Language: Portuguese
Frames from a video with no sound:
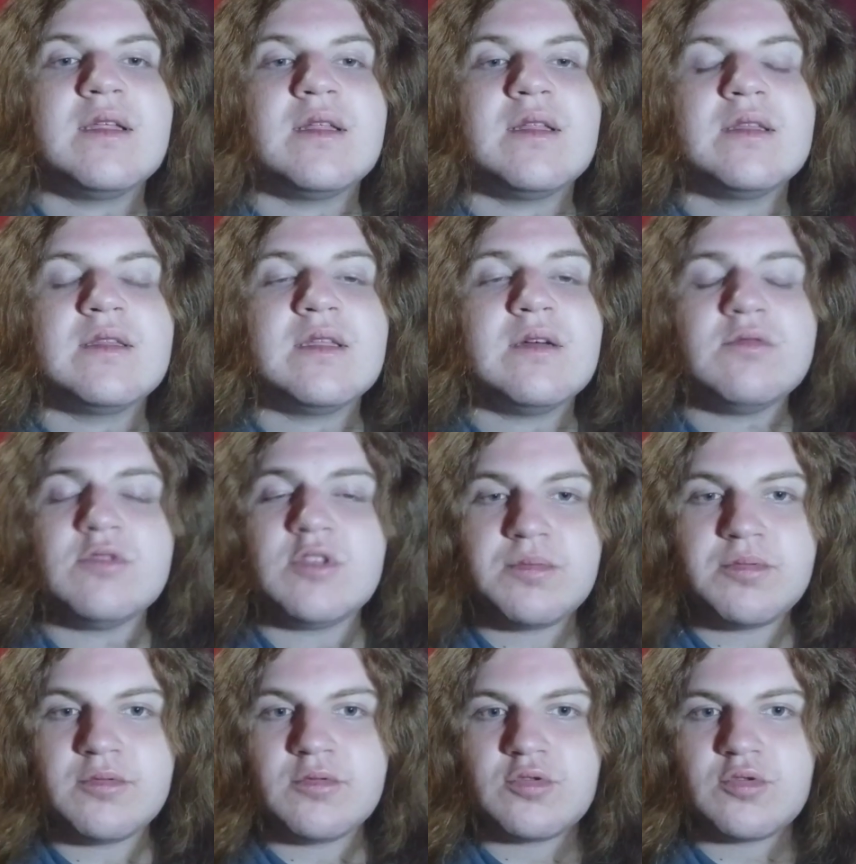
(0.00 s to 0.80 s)
Não,
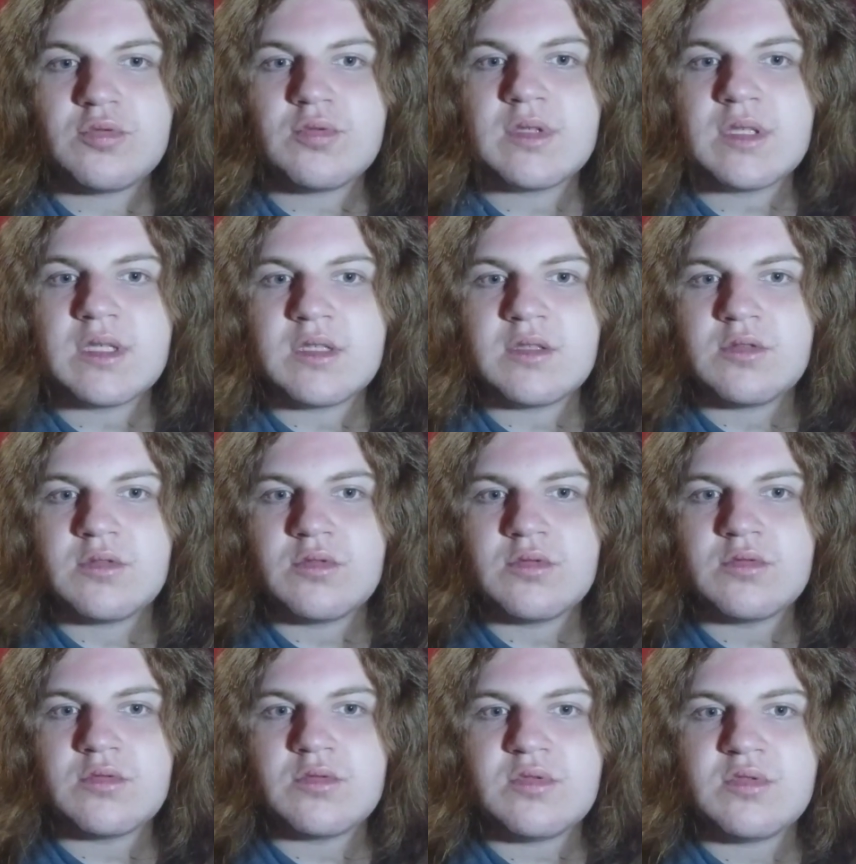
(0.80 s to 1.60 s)
tipo,
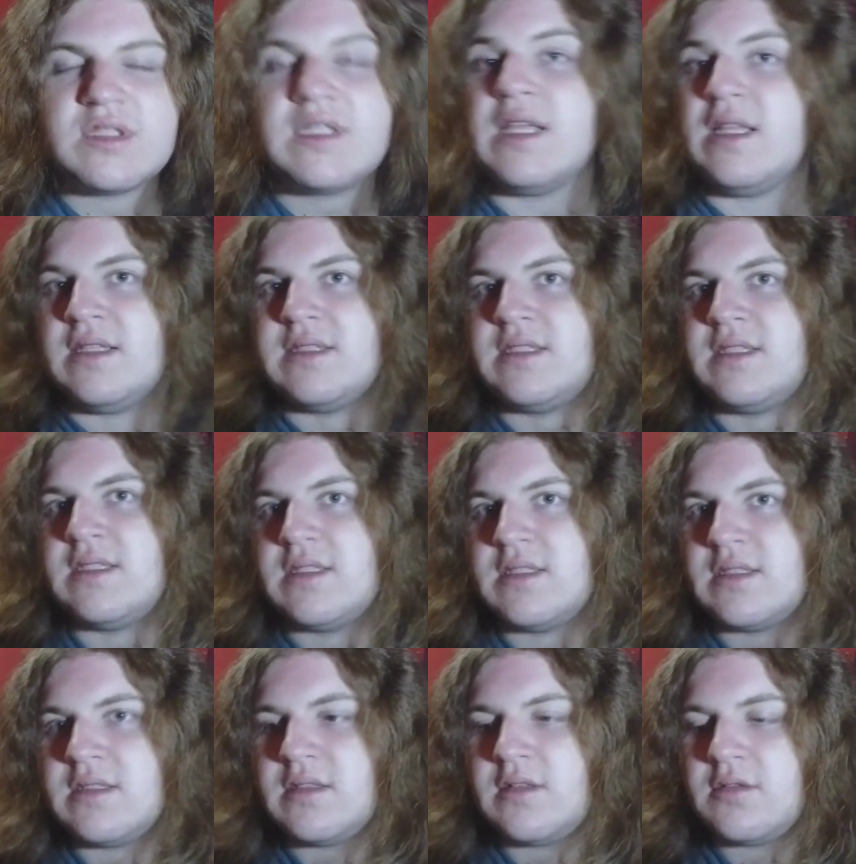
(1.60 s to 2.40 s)
julgando se eles,
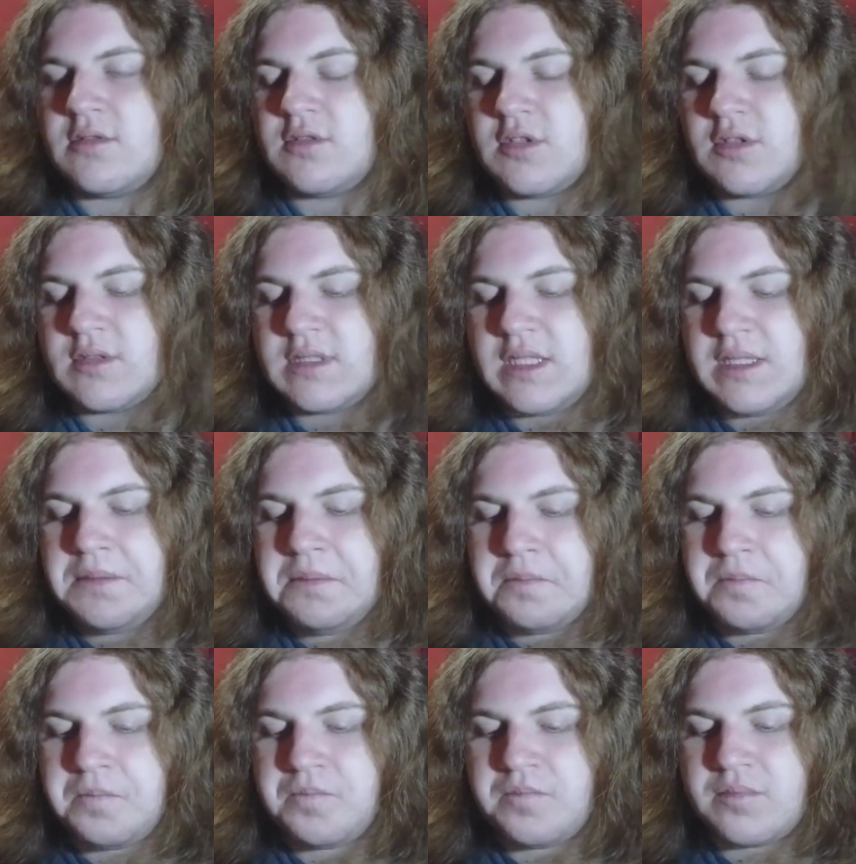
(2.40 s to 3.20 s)
eu digo
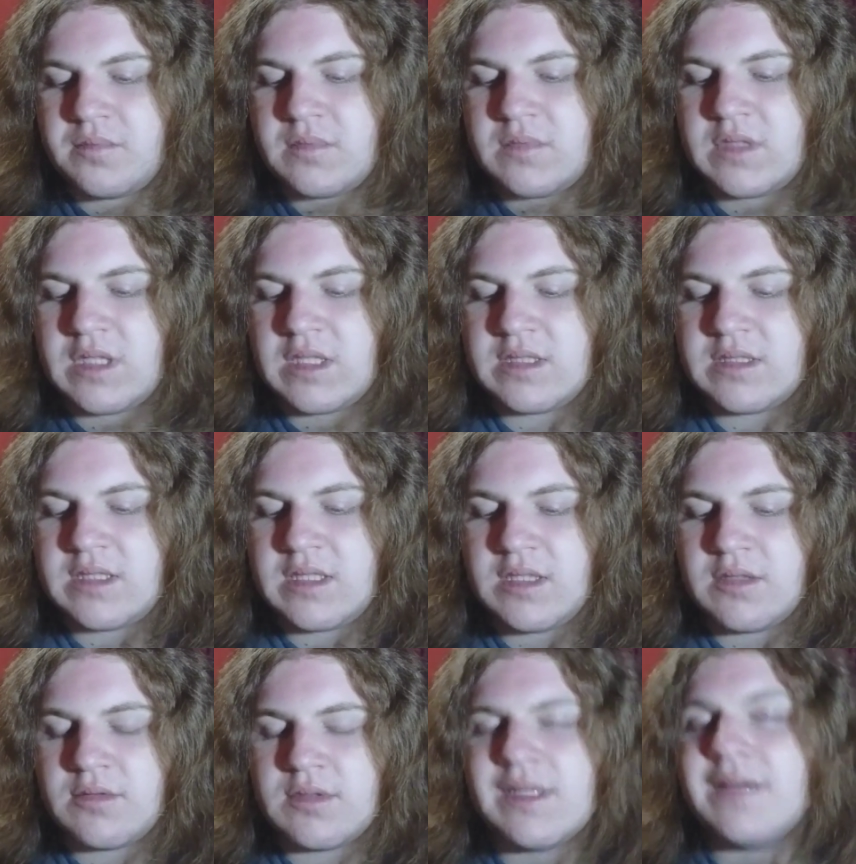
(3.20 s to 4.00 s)
assim, se eles
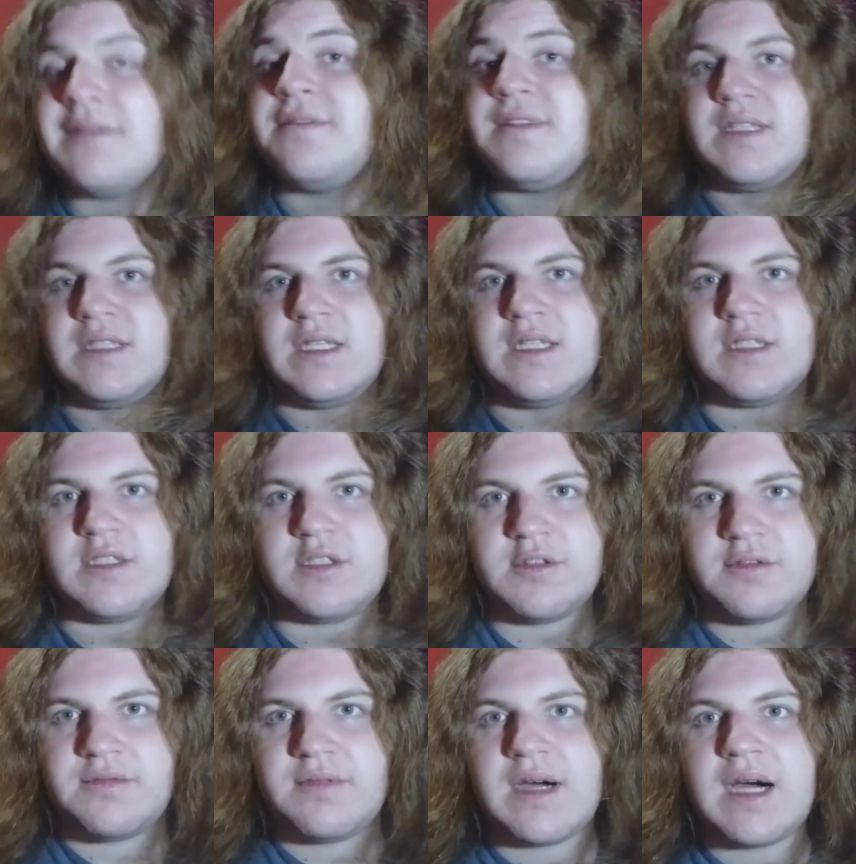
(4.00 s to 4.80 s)
iriam definir
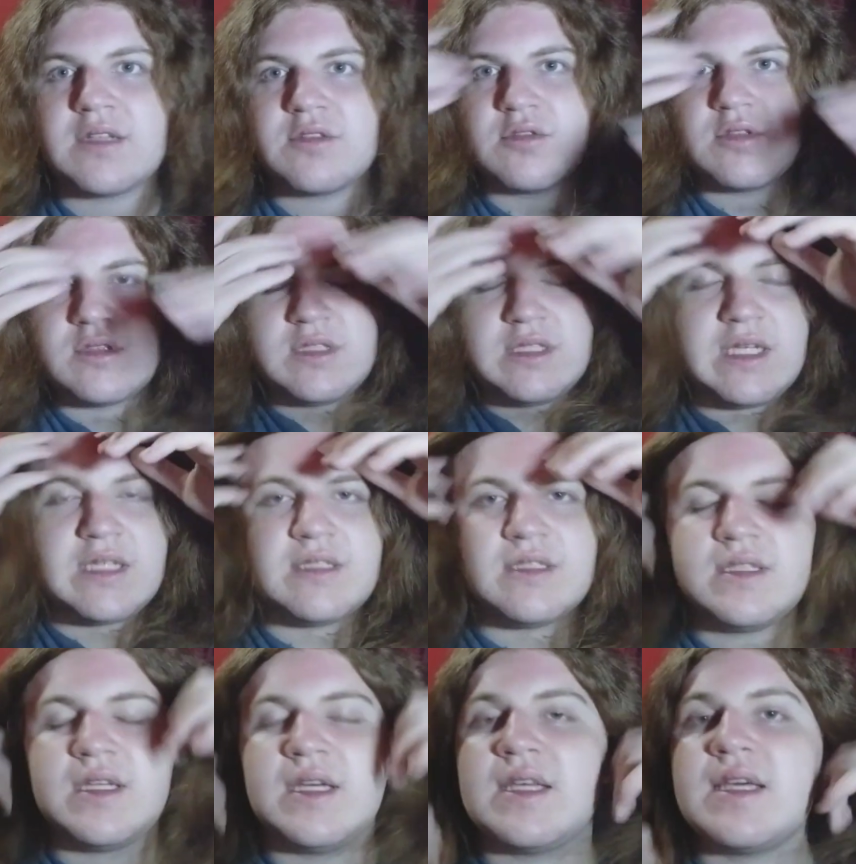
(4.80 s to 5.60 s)
de fato se
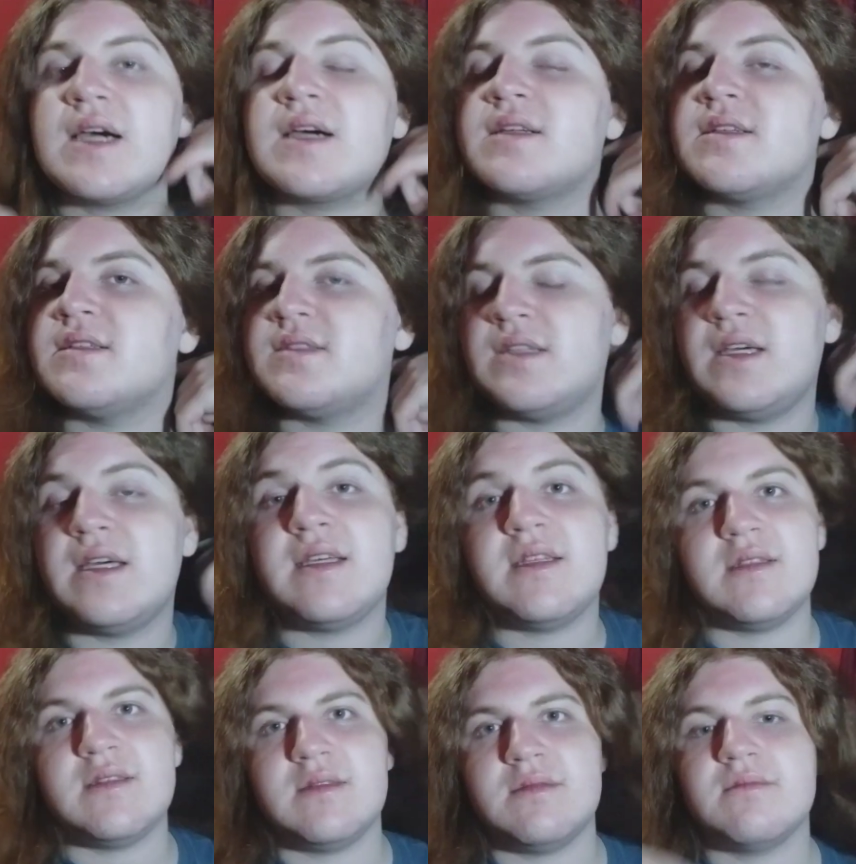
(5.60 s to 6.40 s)
eles
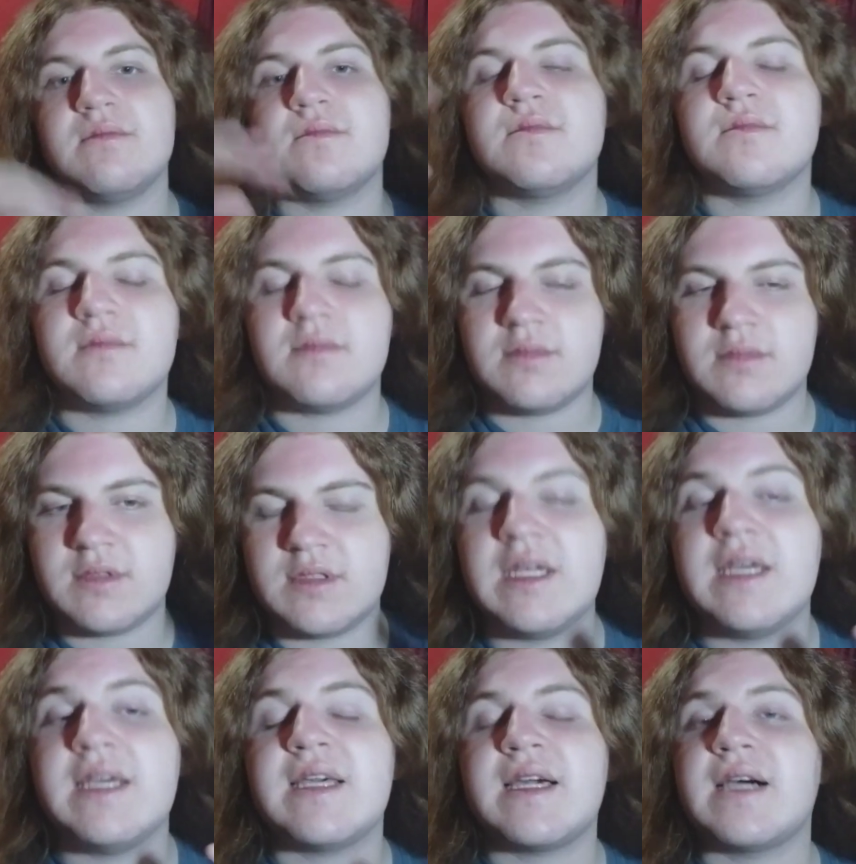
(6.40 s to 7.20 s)

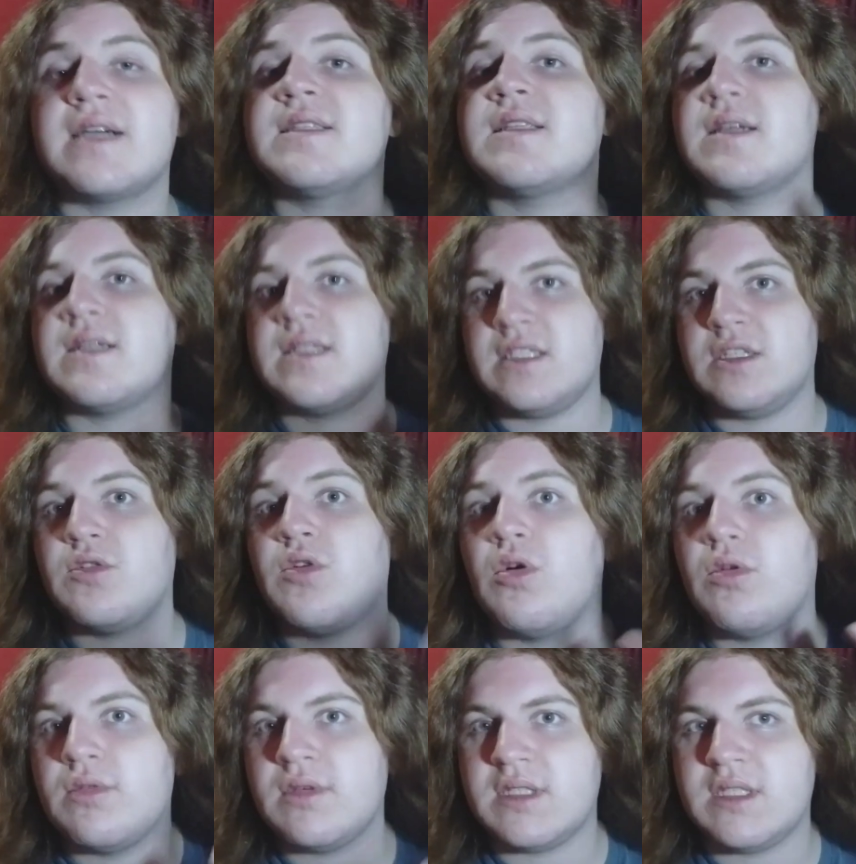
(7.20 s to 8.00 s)
se
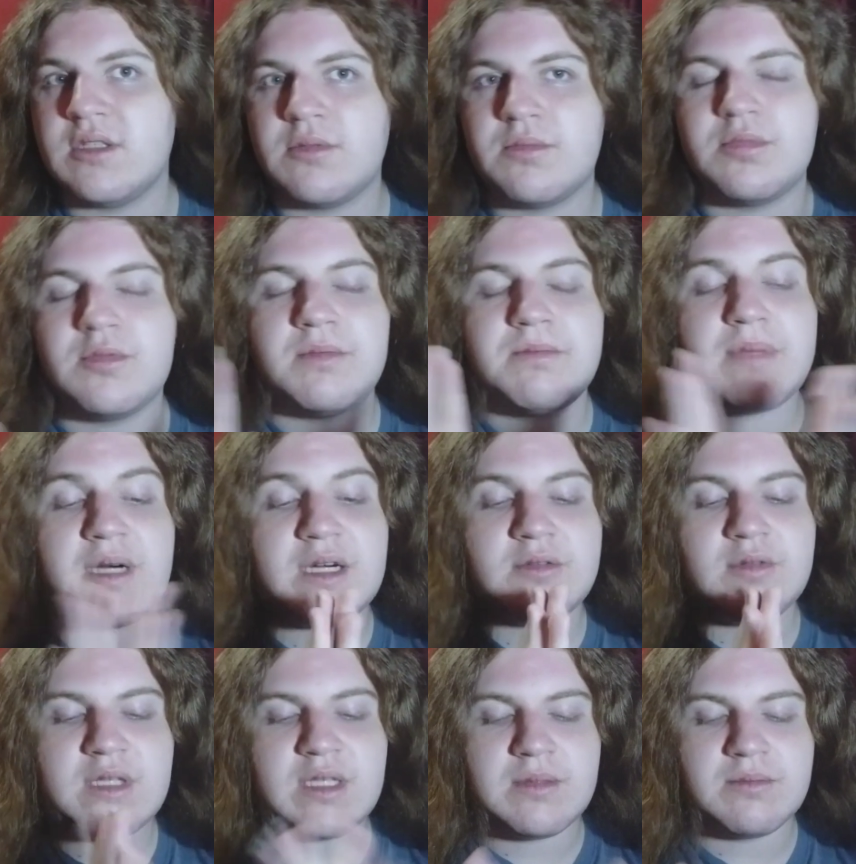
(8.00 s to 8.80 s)
reencarnariam ou iriam por,
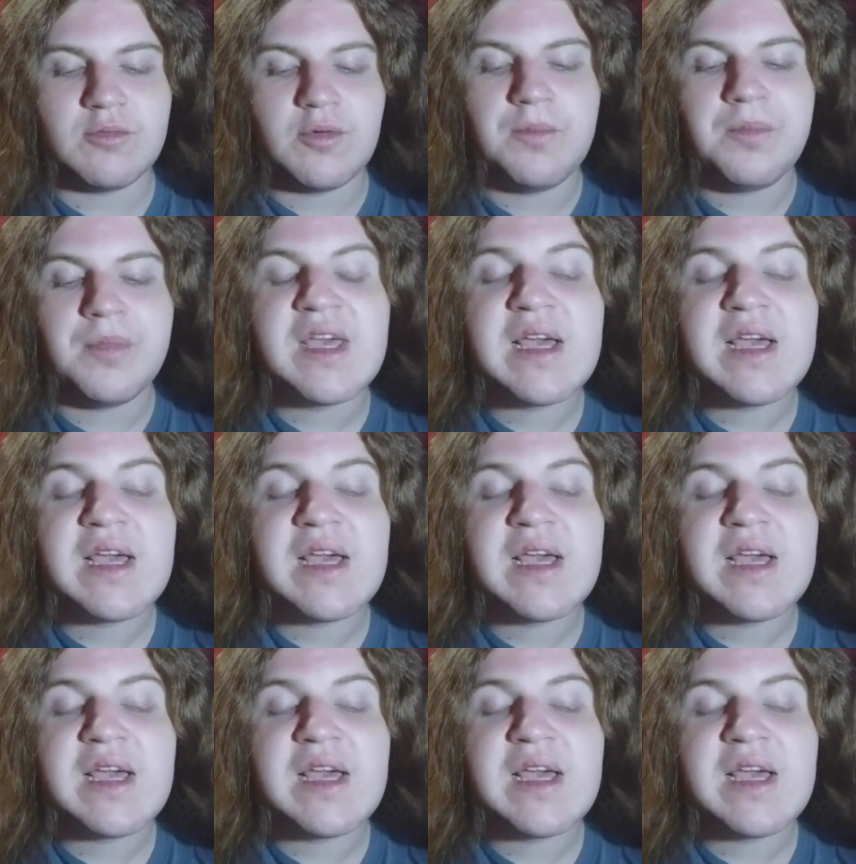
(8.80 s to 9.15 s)
para o limbo.